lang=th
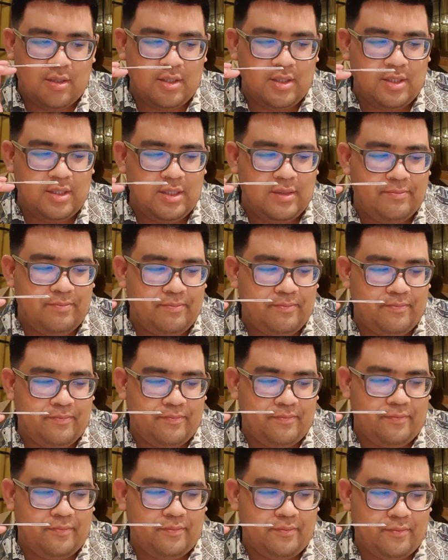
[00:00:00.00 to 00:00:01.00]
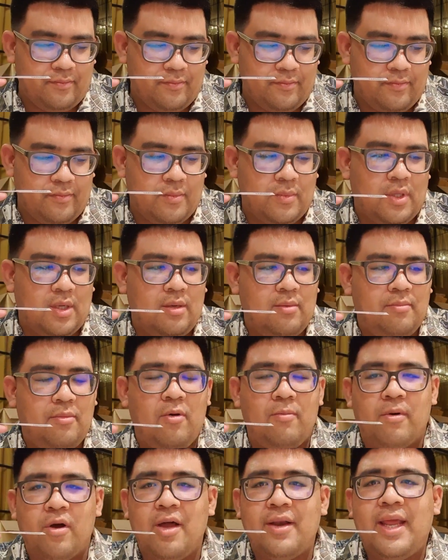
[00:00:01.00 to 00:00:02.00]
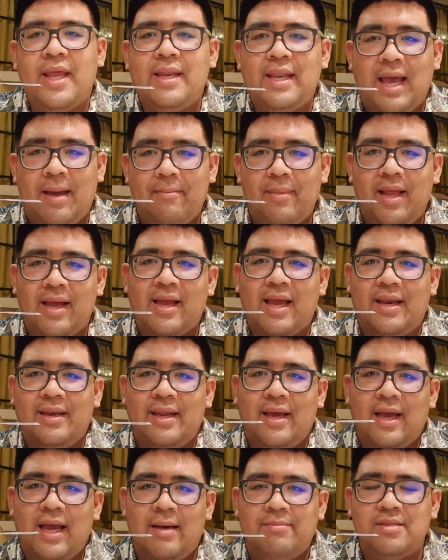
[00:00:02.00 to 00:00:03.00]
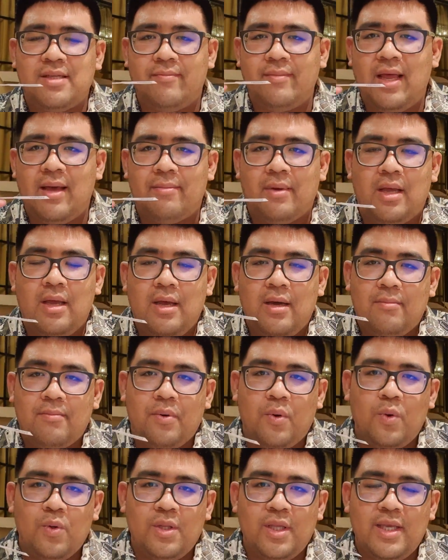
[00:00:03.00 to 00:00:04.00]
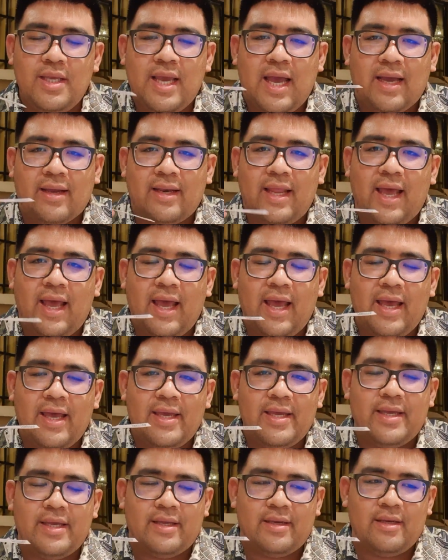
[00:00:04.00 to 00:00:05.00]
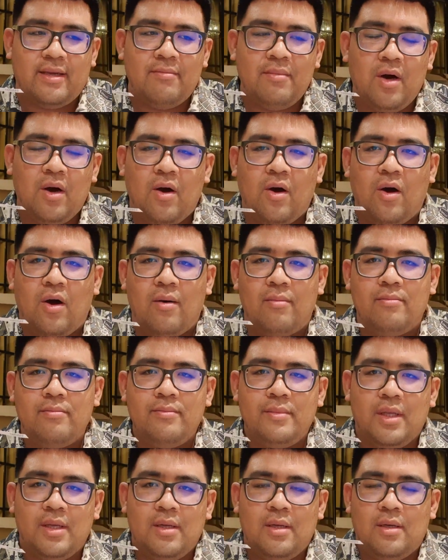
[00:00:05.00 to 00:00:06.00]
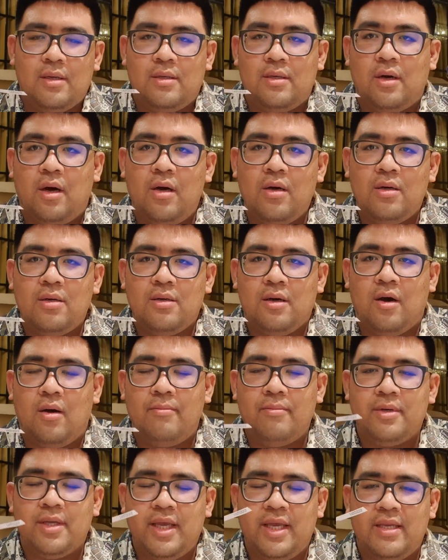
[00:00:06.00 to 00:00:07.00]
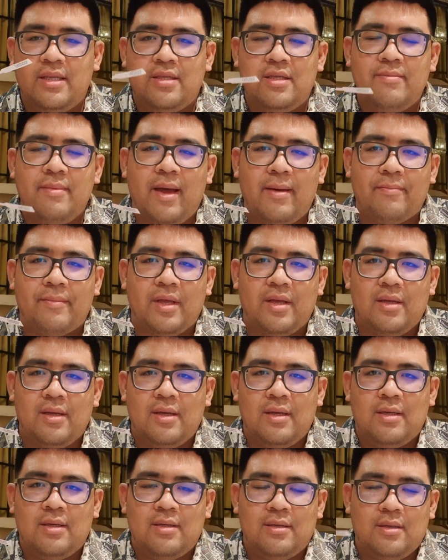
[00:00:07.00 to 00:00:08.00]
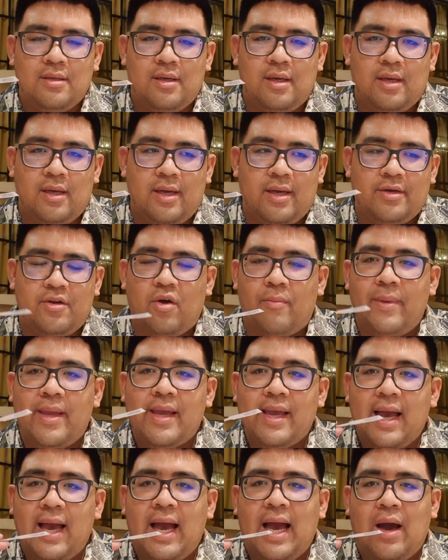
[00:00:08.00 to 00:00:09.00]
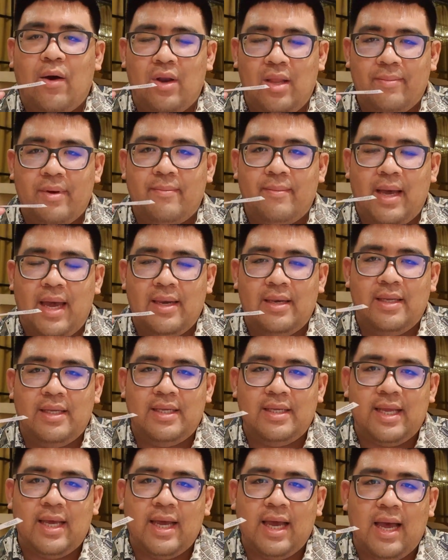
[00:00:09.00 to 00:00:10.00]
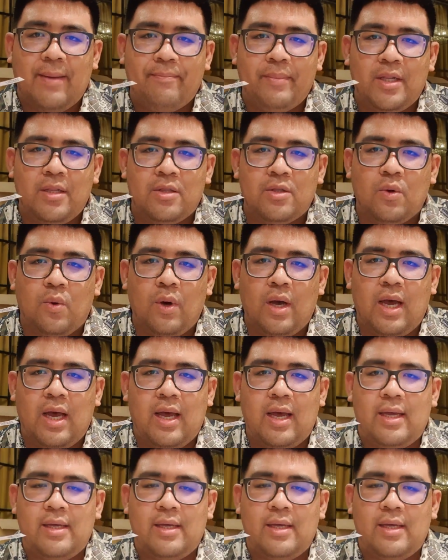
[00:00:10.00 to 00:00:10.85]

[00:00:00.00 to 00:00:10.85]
คือ ผมก็แนะนำแล้วกันนะครับสำหรับผู้ที่อยากได้น้ำหอมเนาะหอมกลิ่นที่แบบอดอกไม้ขาวอะไรประมาณนี้นะครับ เป็นตัว